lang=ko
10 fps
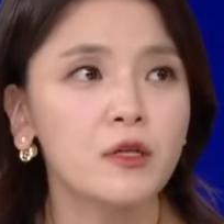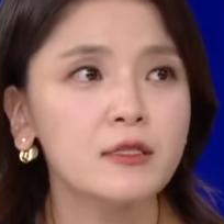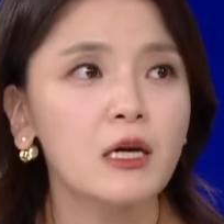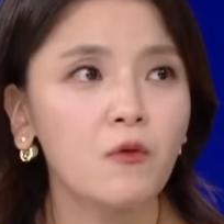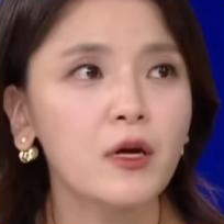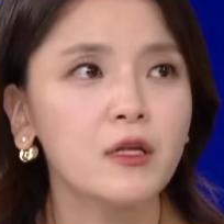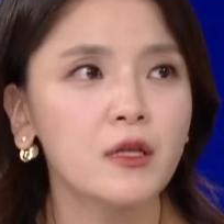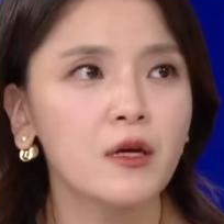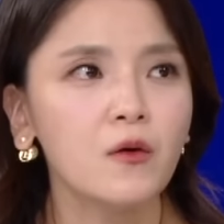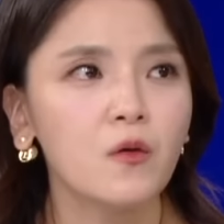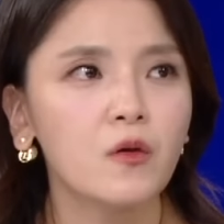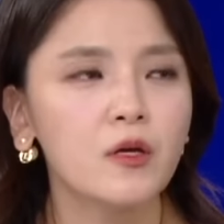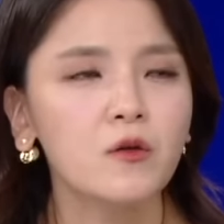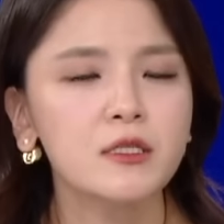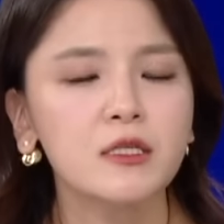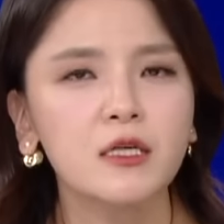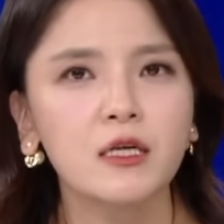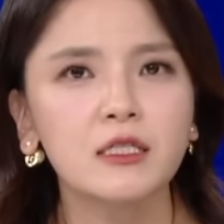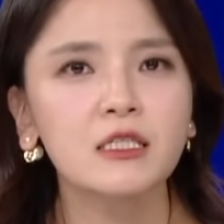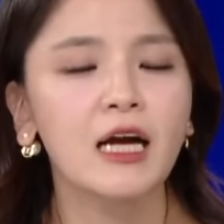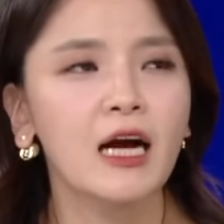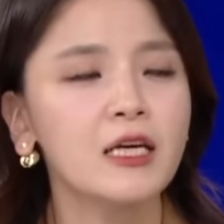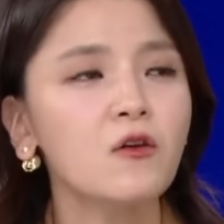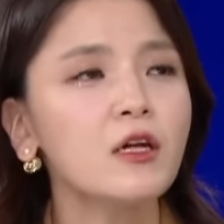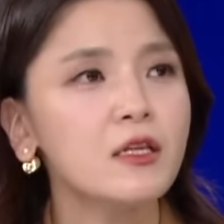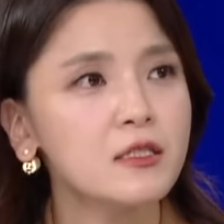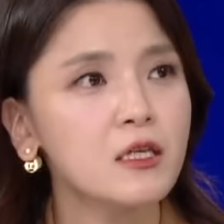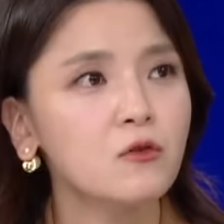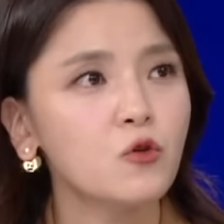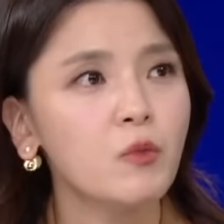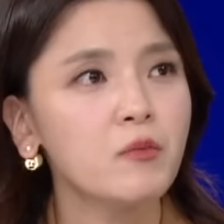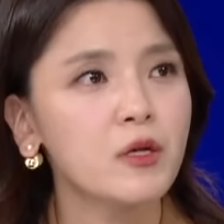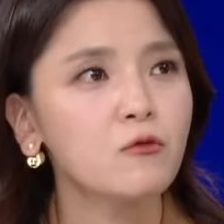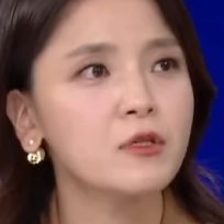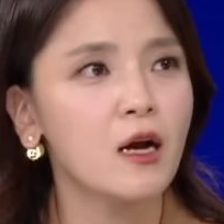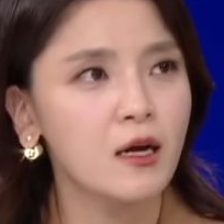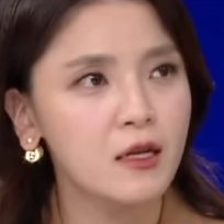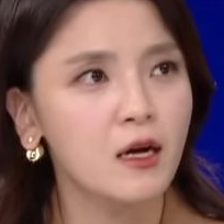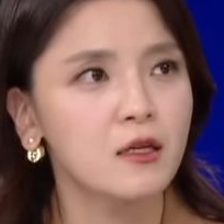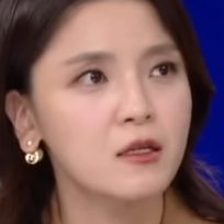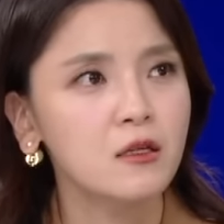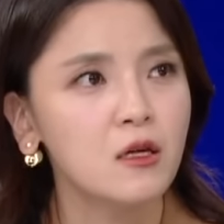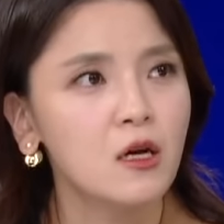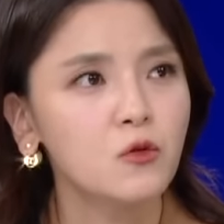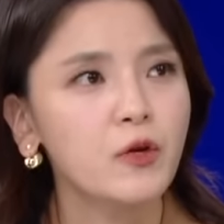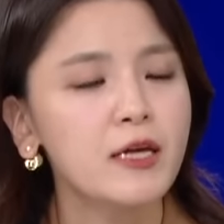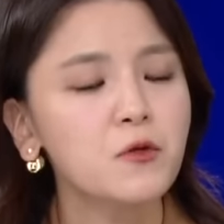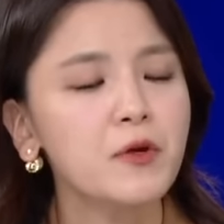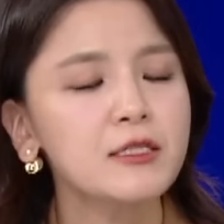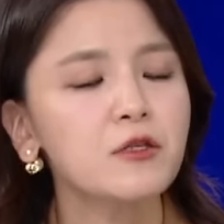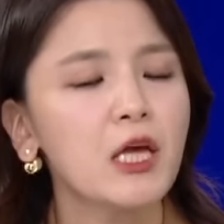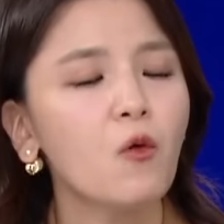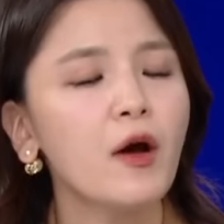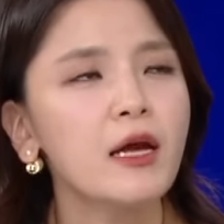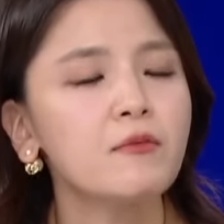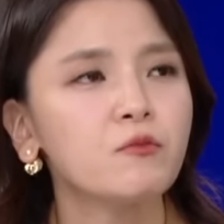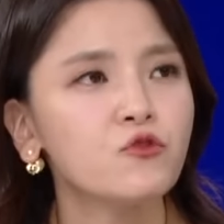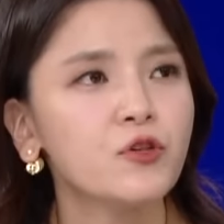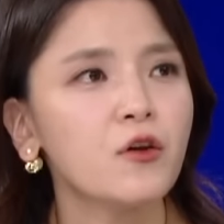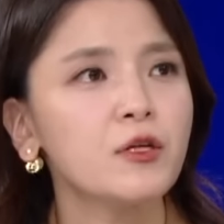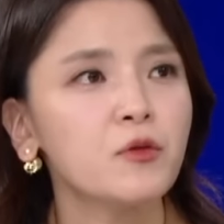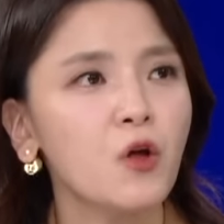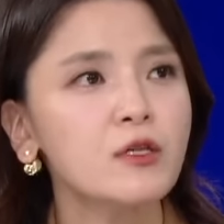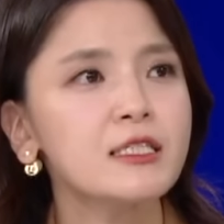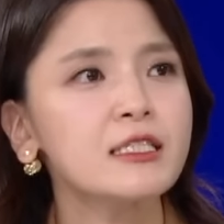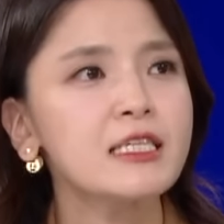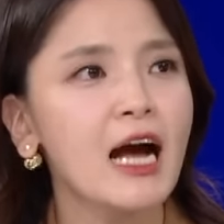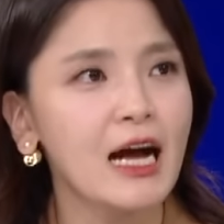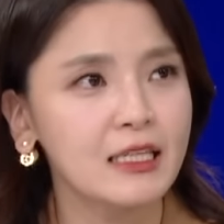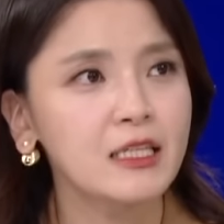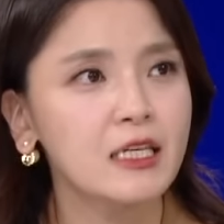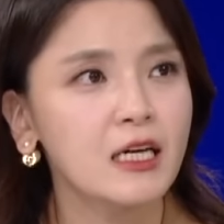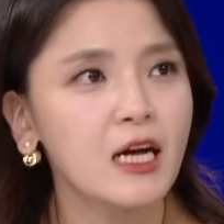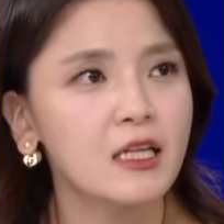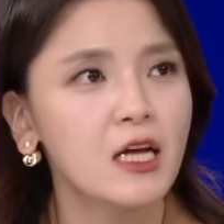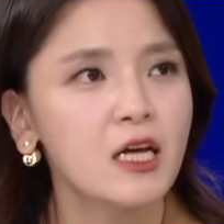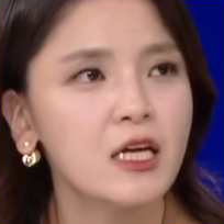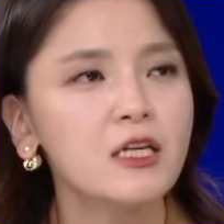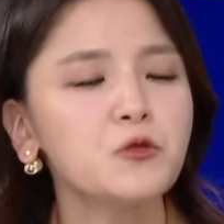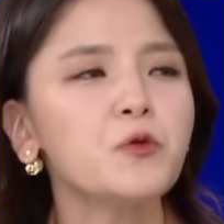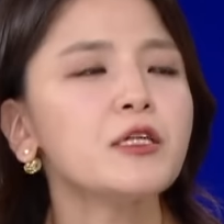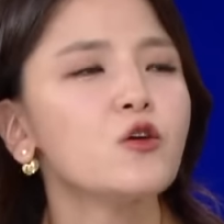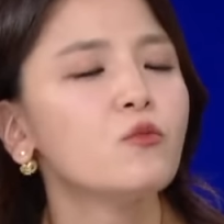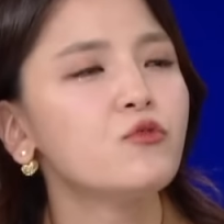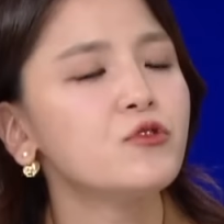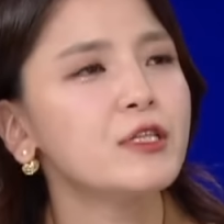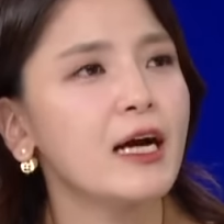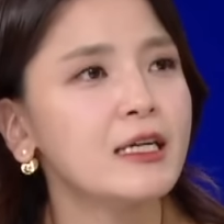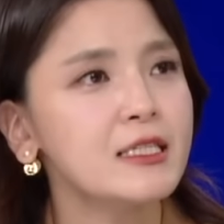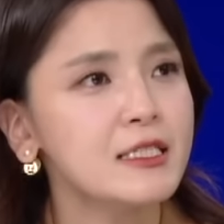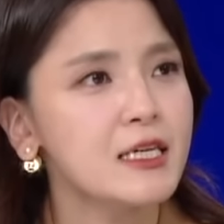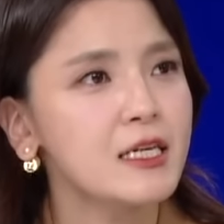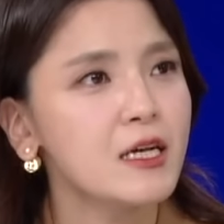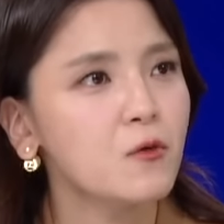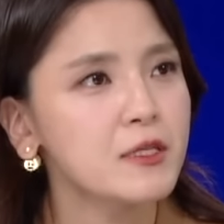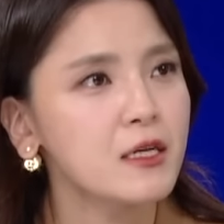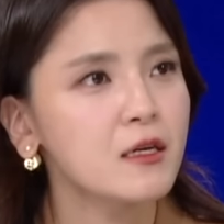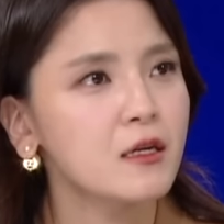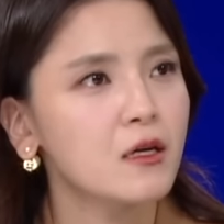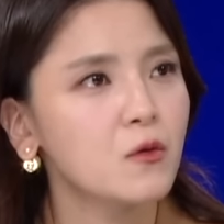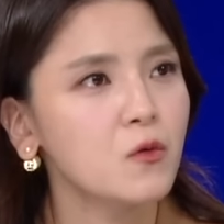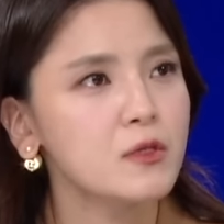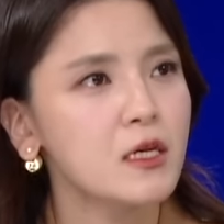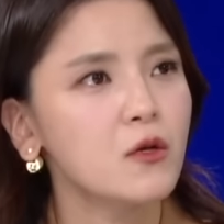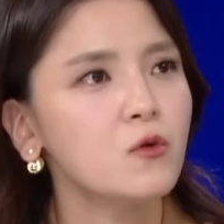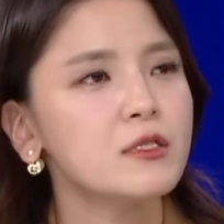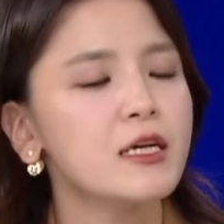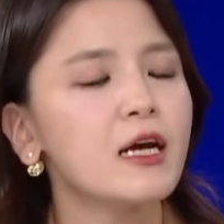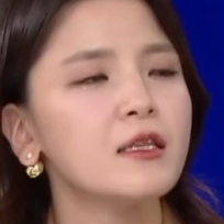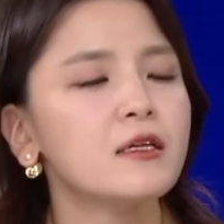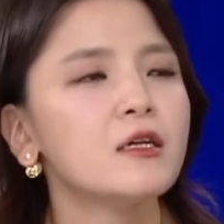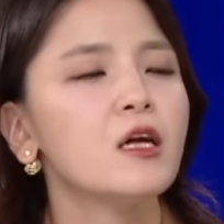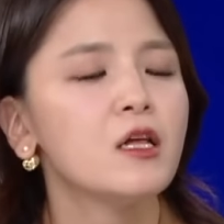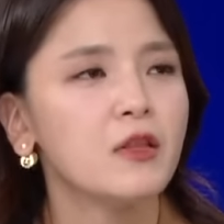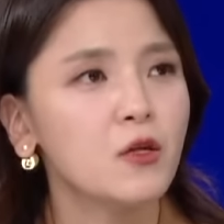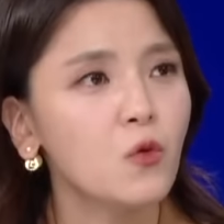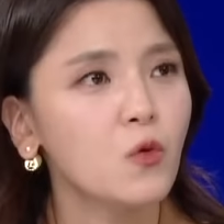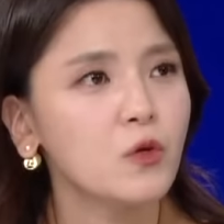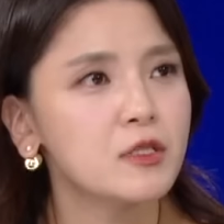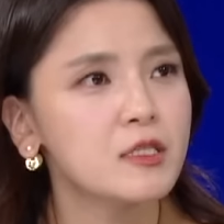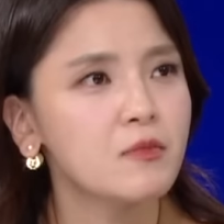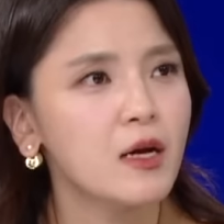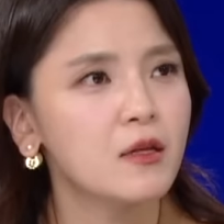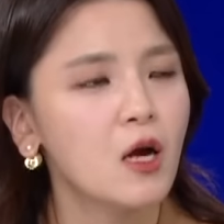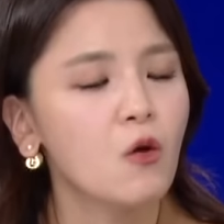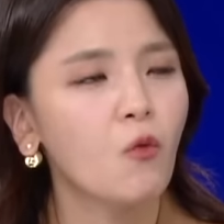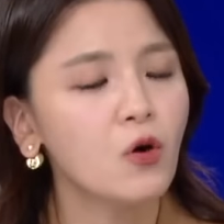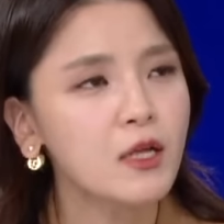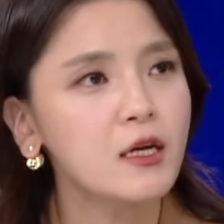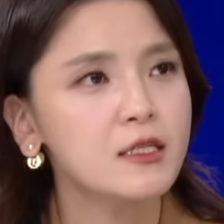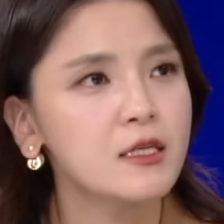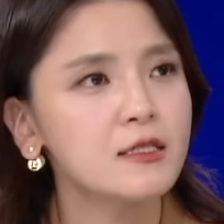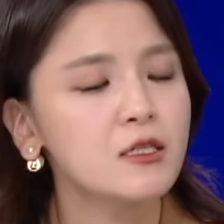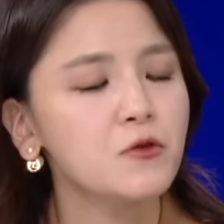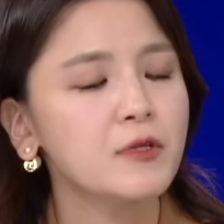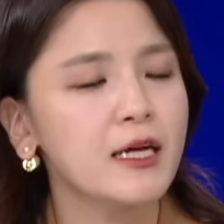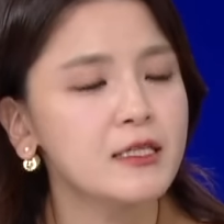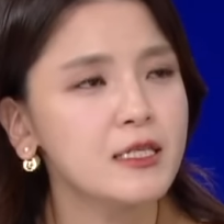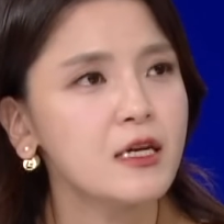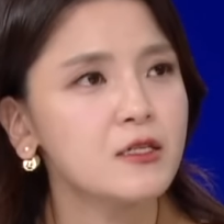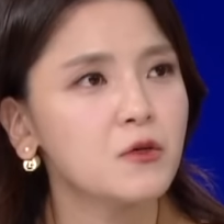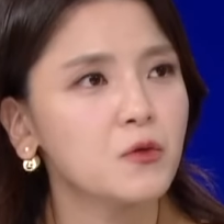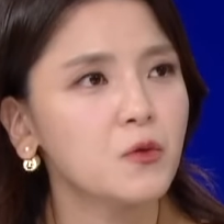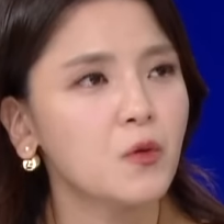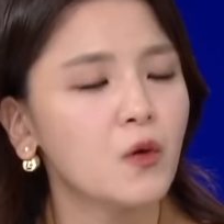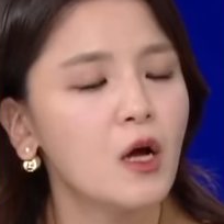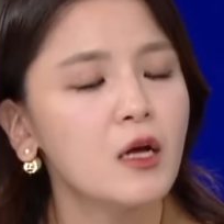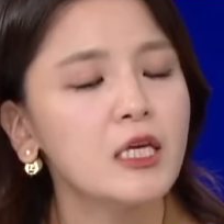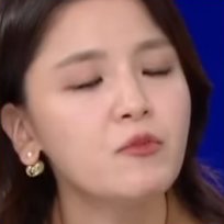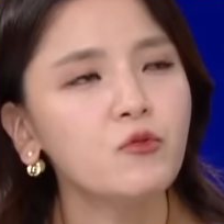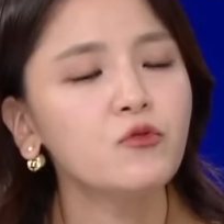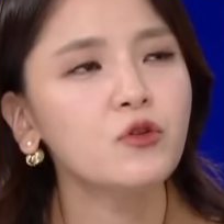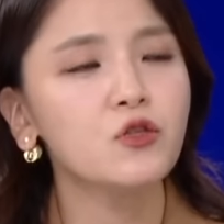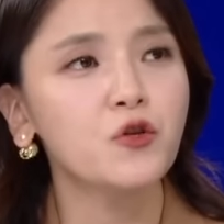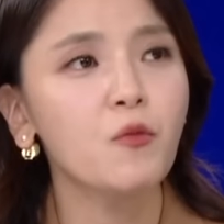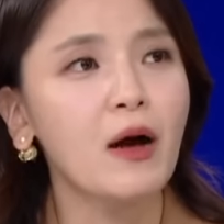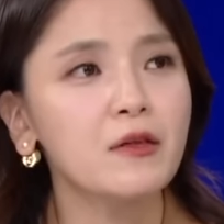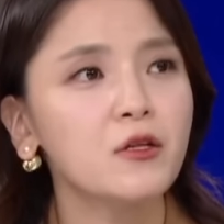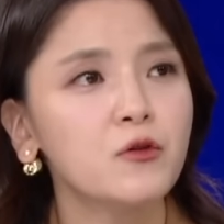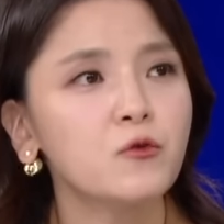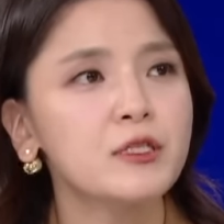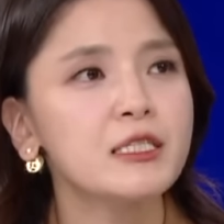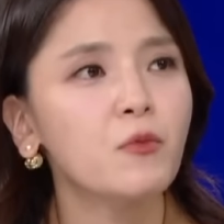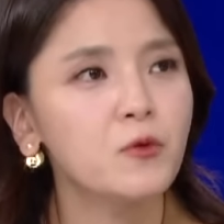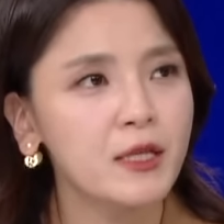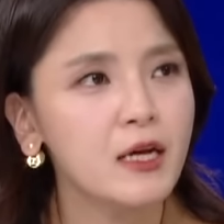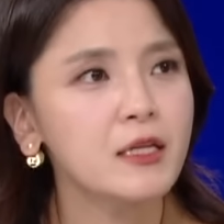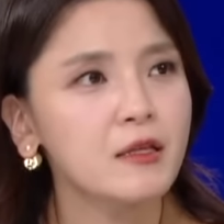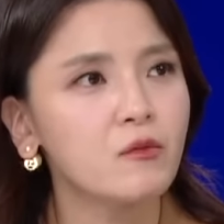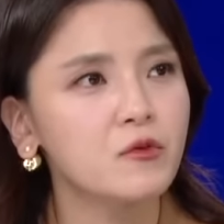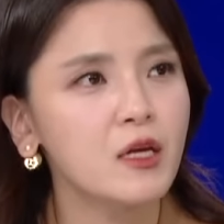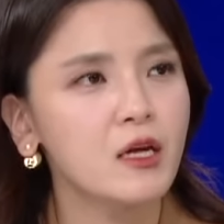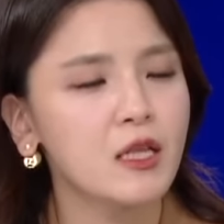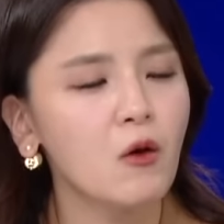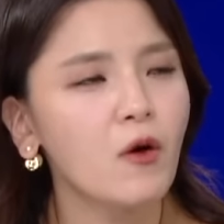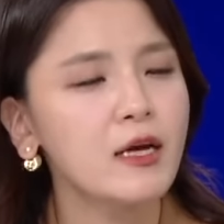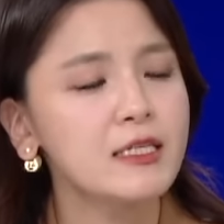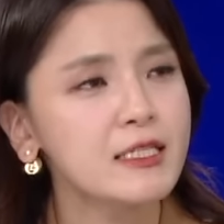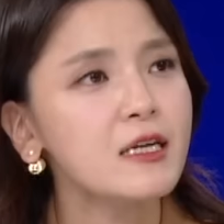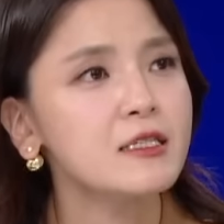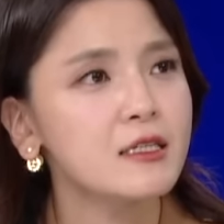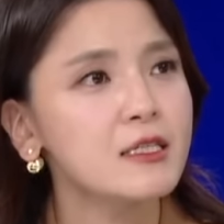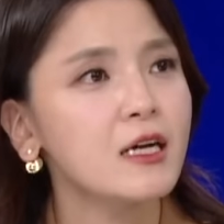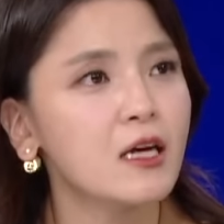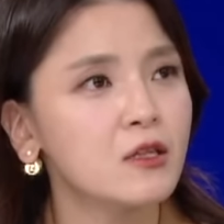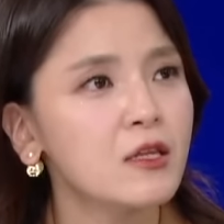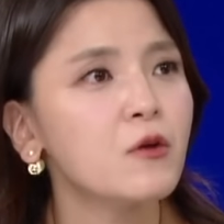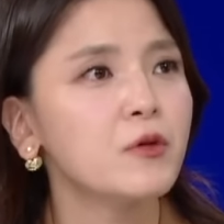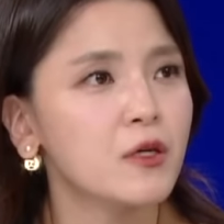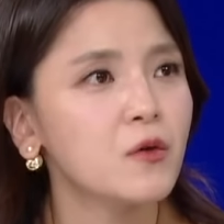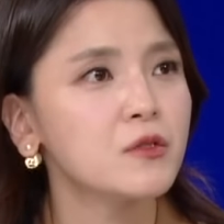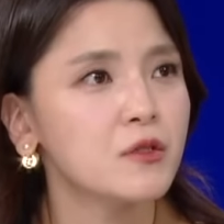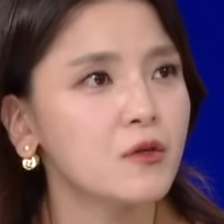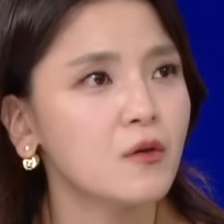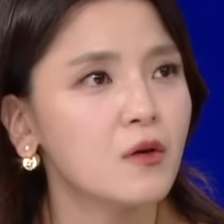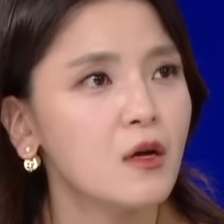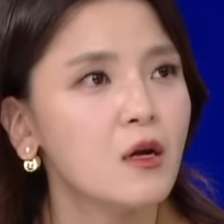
있는 상황인데요. 이것이 지금 강경한 대책으로만 밀고 나가다가는 또 계속해서 대화의 물결이 터지지 않으니까 일종의 정부는 당근책이라고 생각하고 새로운 제안들을 내놓고 있지만 워낙 이제 의사 쪽 단체에서도 이 부분을 전혀 받아들이고 있지 못하기 때문에 대화의 시작 자체가 안 되고 있거든요.